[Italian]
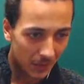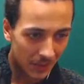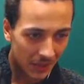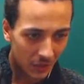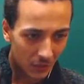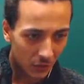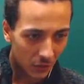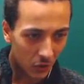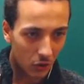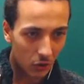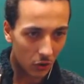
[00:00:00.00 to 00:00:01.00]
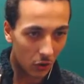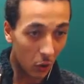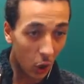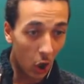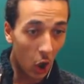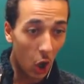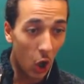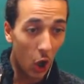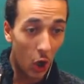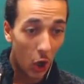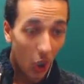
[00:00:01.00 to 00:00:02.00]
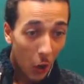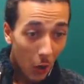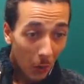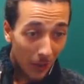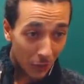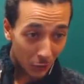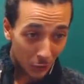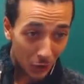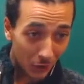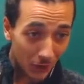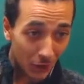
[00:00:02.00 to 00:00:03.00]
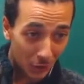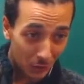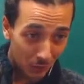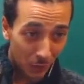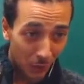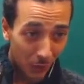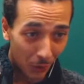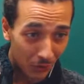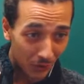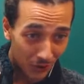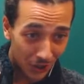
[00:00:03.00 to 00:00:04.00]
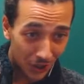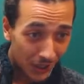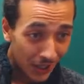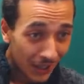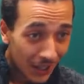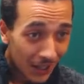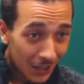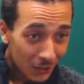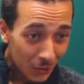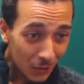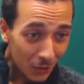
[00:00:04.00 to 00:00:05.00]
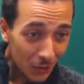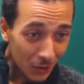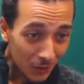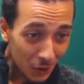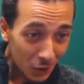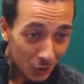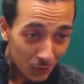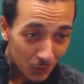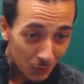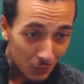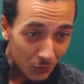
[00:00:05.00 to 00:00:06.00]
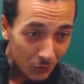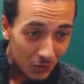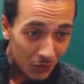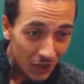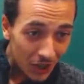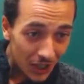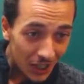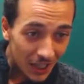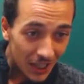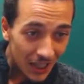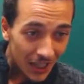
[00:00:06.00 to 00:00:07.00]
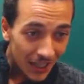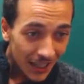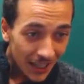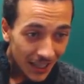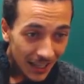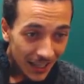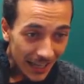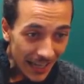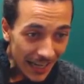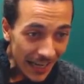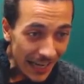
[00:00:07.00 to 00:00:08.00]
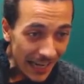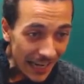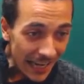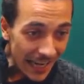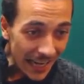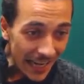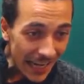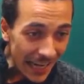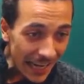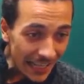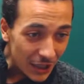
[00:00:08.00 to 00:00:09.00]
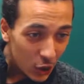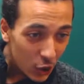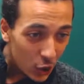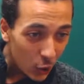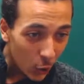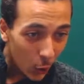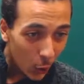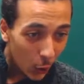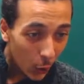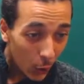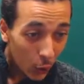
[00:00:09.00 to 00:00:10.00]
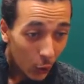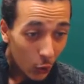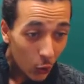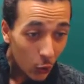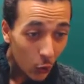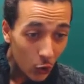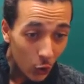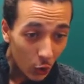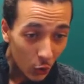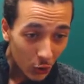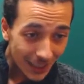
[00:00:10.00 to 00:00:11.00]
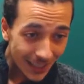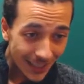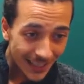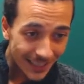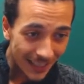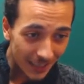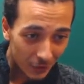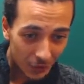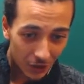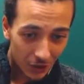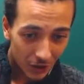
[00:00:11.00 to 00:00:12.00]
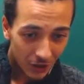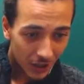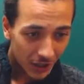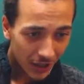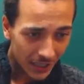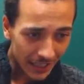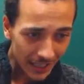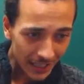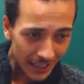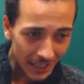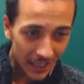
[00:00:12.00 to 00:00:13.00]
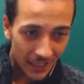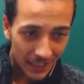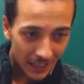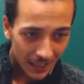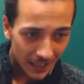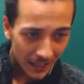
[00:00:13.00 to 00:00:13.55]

Sto prendendo fuoco. Oh, oh! Ma tu da dove spunti? Tu da dove spunti? Lezzo! No, no, scherzavo. Ricaricala.